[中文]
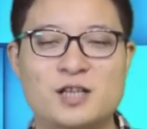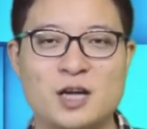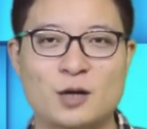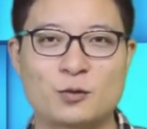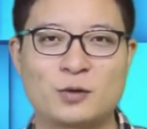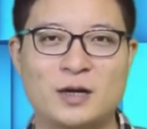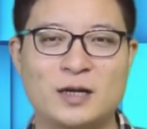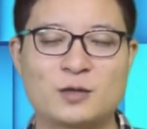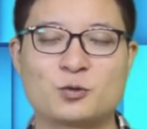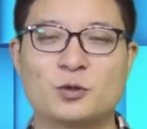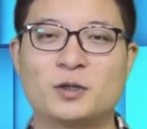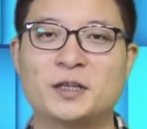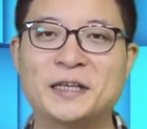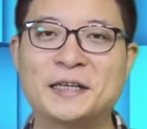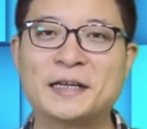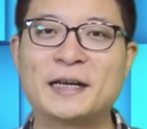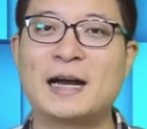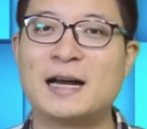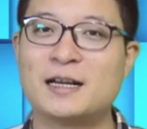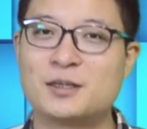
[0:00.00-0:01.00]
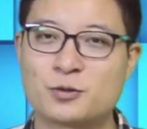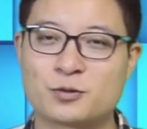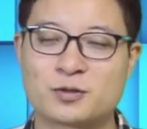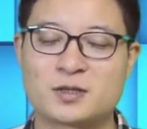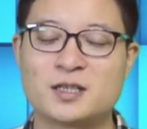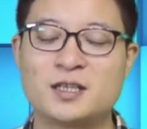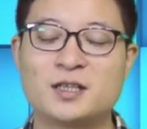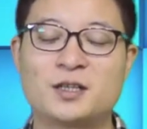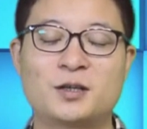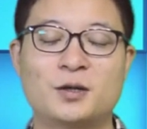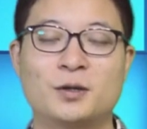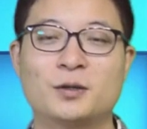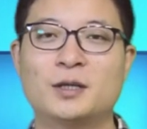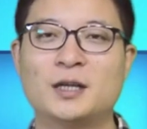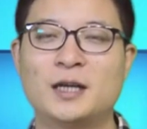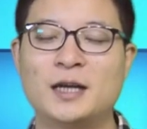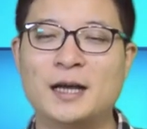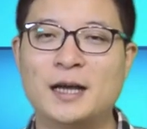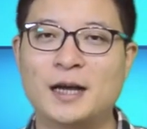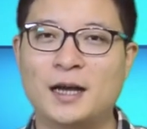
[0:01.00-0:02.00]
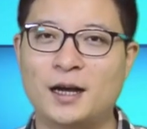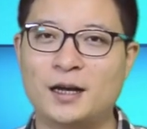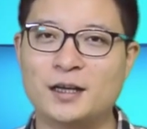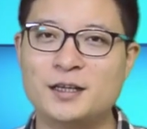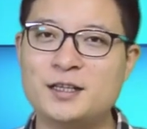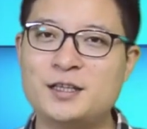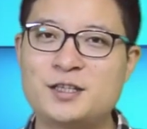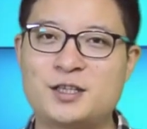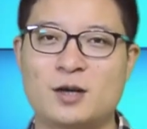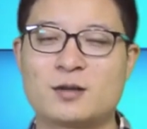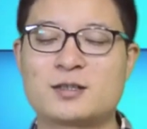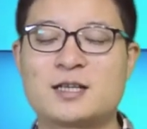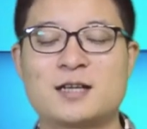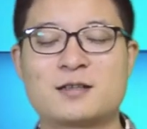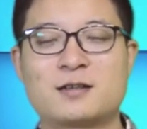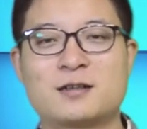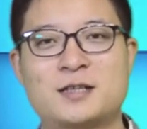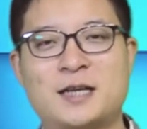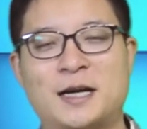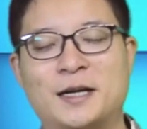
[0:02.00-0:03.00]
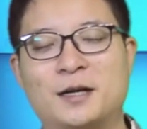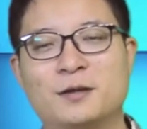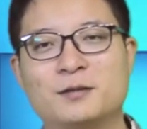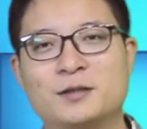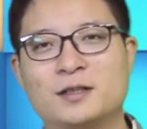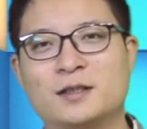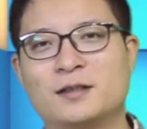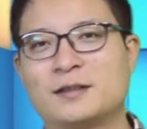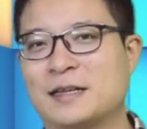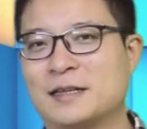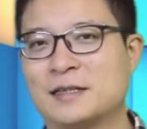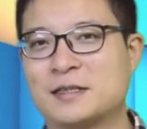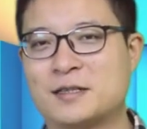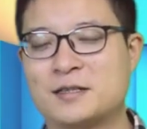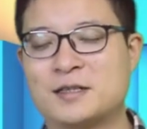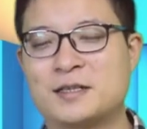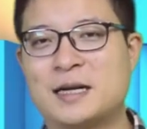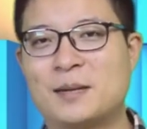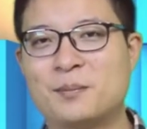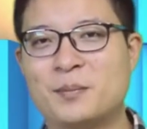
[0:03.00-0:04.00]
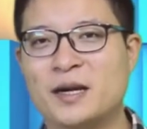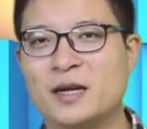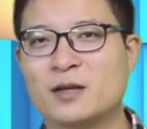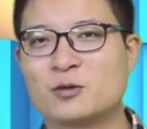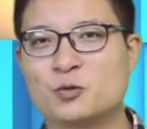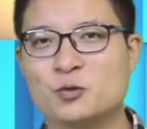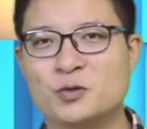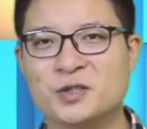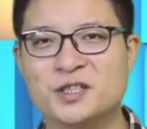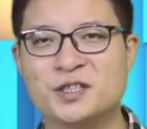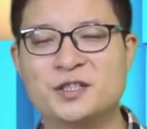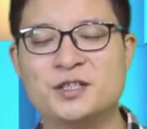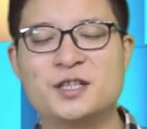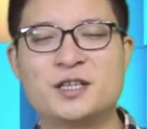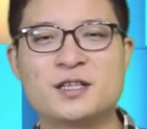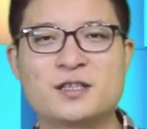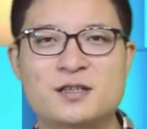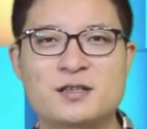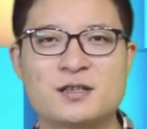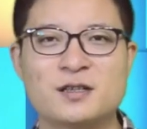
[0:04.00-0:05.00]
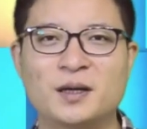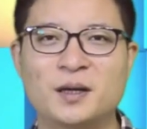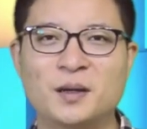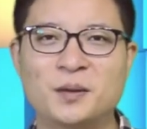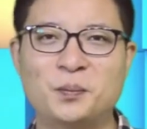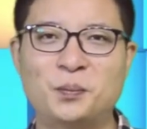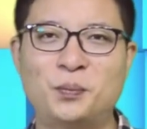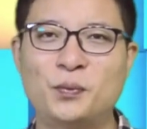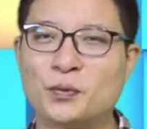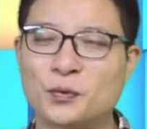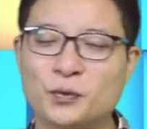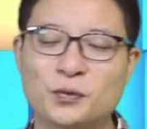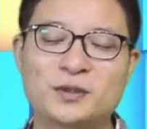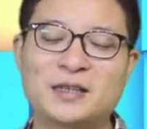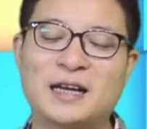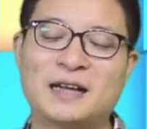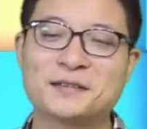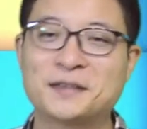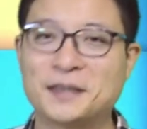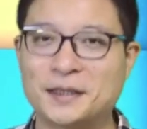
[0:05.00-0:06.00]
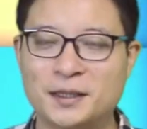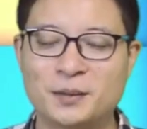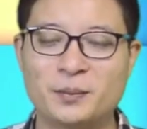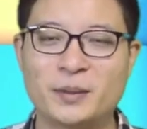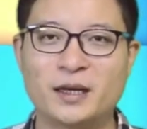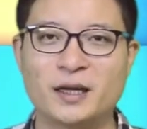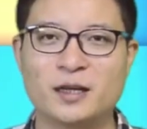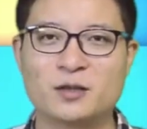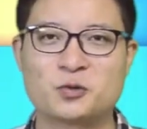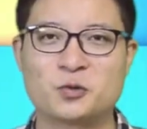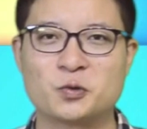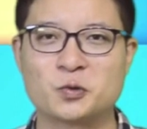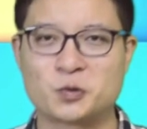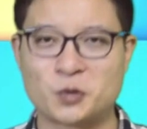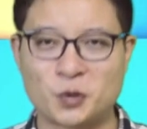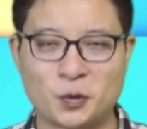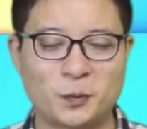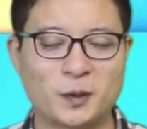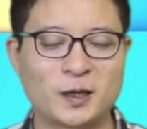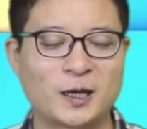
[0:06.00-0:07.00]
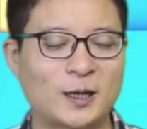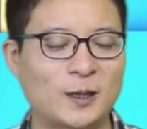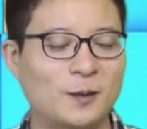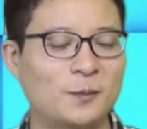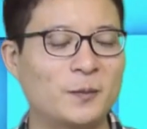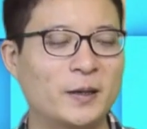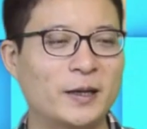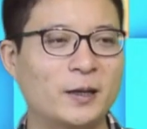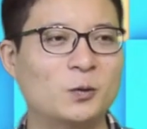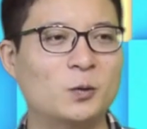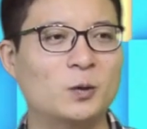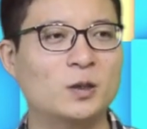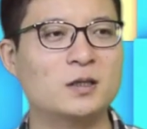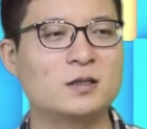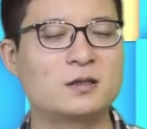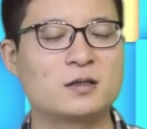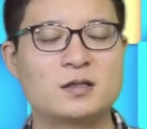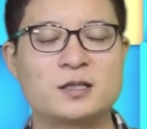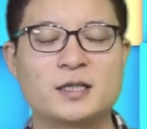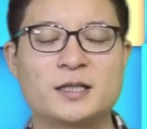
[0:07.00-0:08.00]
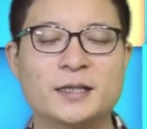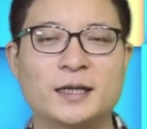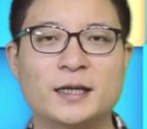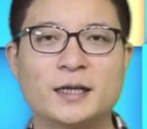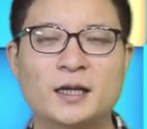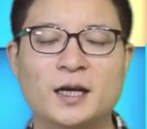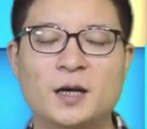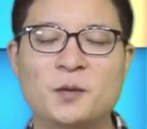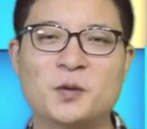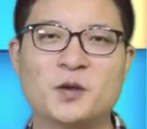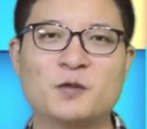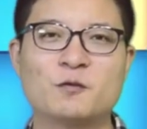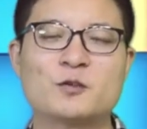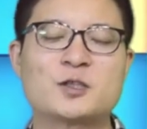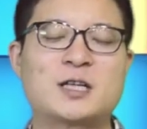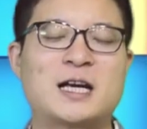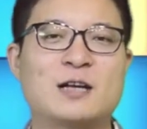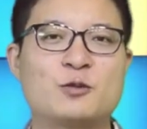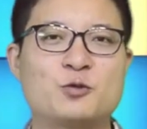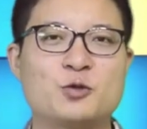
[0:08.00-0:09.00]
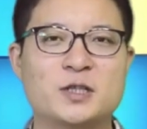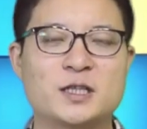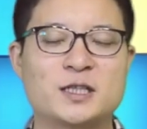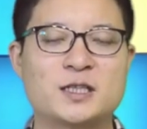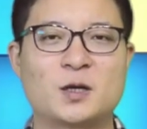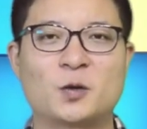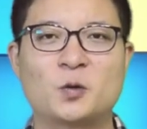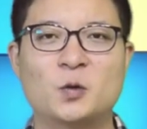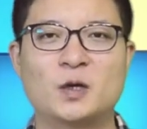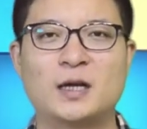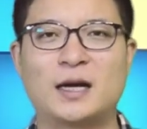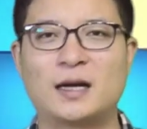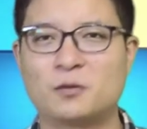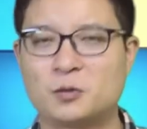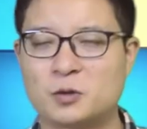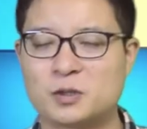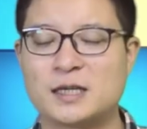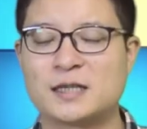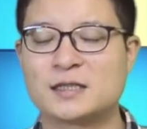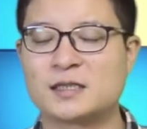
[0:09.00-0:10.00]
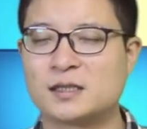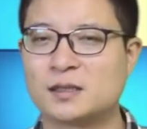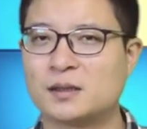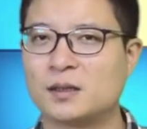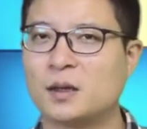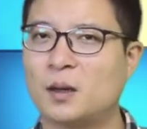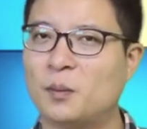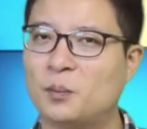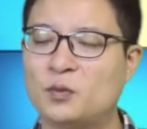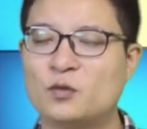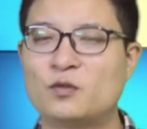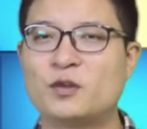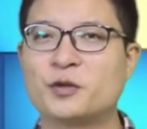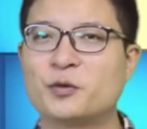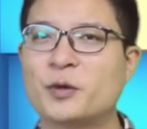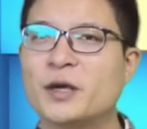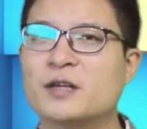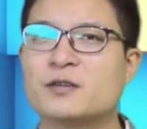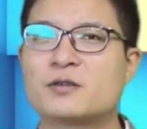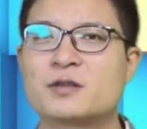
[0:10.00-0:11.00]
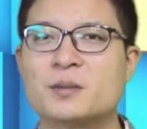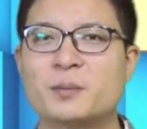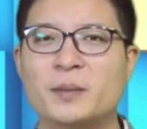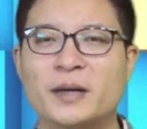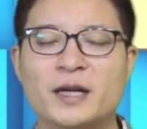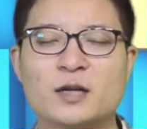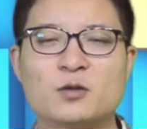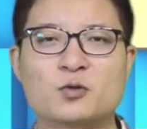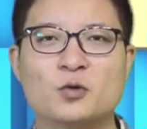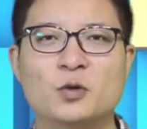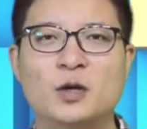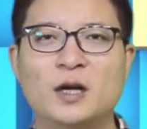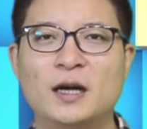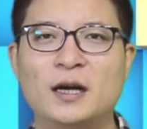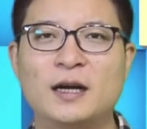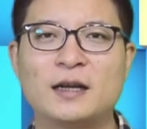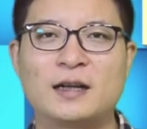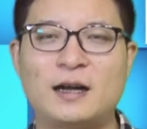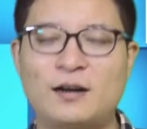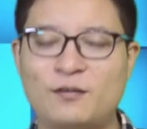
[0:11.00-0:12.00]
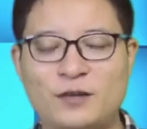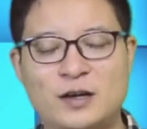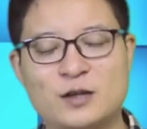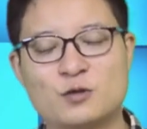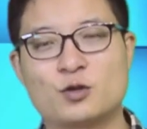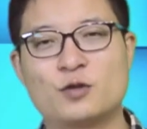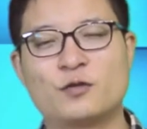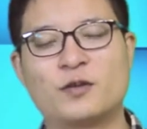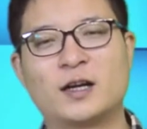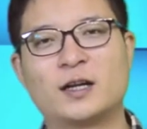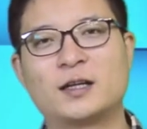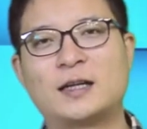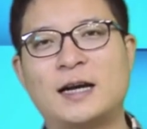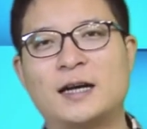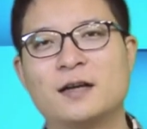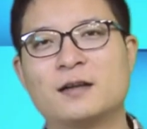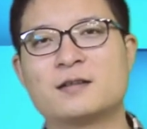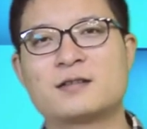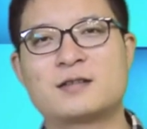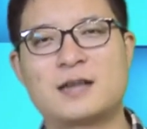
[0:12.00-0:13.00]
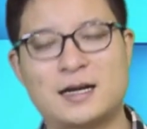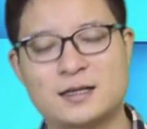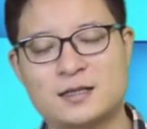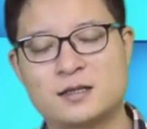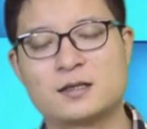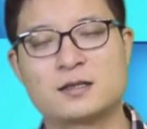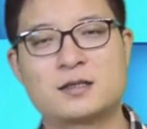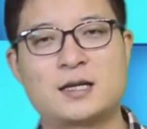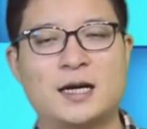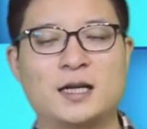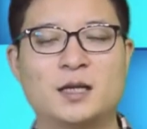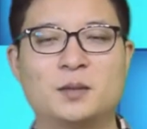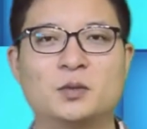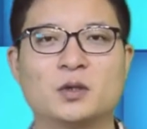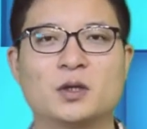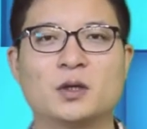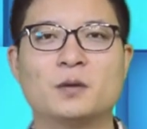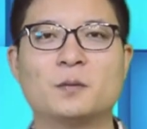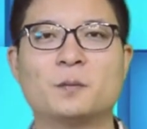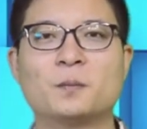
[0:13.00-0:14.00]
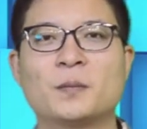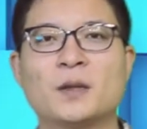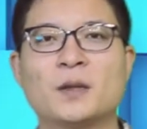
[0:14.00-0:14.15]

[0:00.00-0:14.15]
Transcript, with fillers: 角度来说，应该就是一口，呃，一脚刹车踩到底的。但实际上，美联储已经是不如当年的美联储，所以我们看到美国的这些年贫富差距也在扩大。我相信，呃，部分原因就是美联储它放水放的太狠，刹车踩得不够。